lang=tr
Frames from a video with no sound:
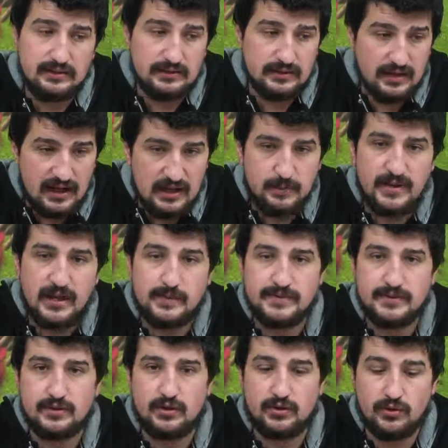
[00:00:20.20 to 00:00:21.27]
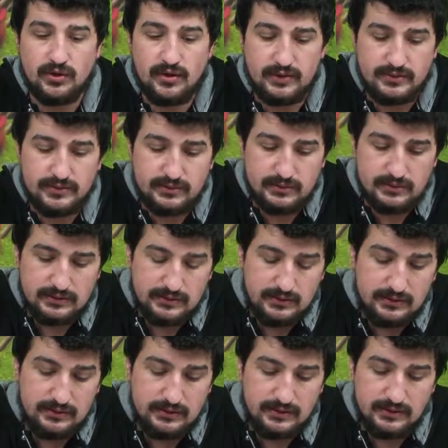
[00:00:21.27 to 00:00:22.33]
galip gelmesi gerekiyor artık.
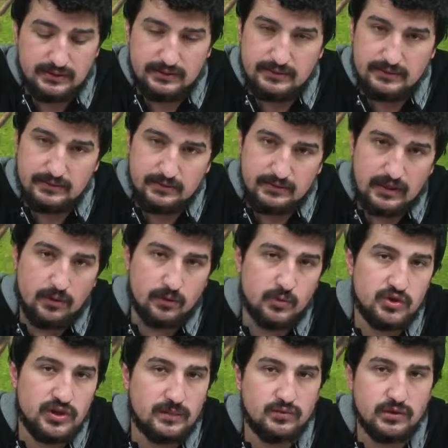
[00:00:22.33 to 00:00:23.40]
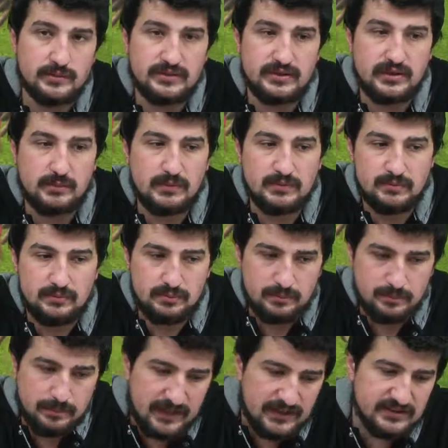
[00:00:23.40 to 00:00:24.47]
E, hani daha 13 hafta olmasına rağmen
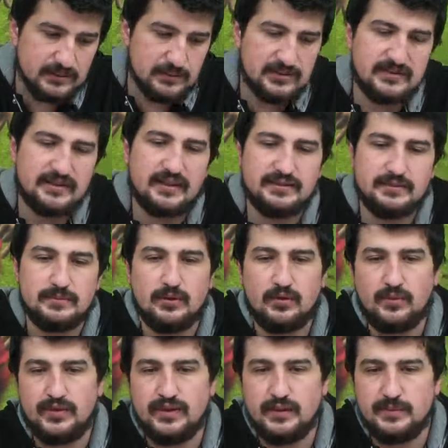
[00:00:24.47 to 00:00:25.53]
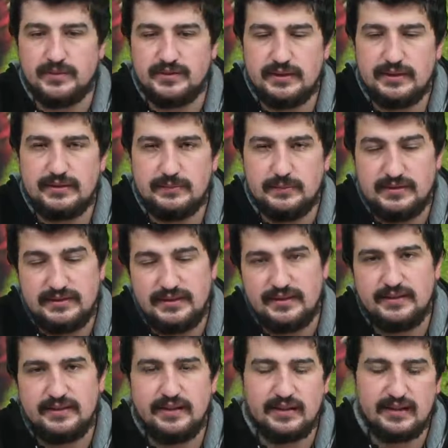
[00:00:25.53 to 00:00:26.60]
başlaması lazım Hoffenheim'in e, bir
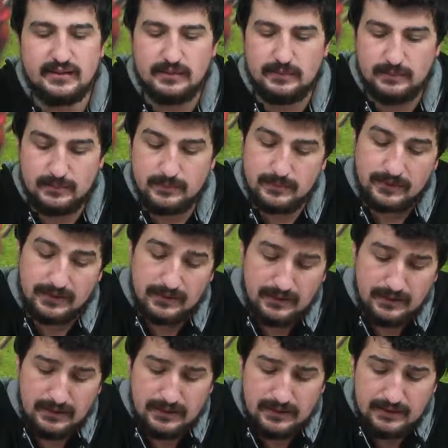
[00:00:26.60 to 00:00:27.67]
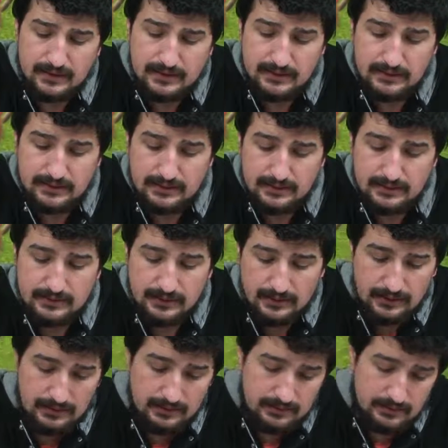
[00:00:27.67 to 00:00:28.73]
seri yakalamaya. E,
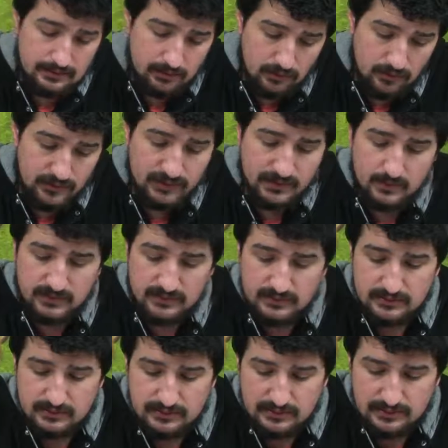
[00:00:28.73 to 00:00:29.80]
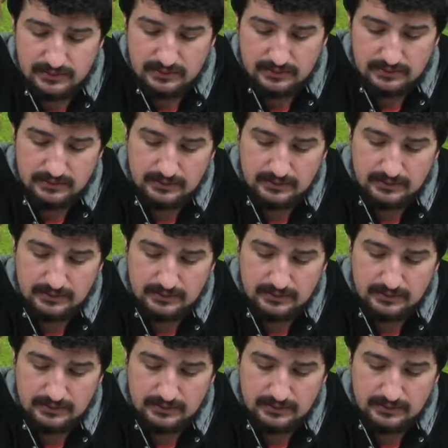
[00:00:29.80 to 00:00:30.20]
Hoffenheim'in hani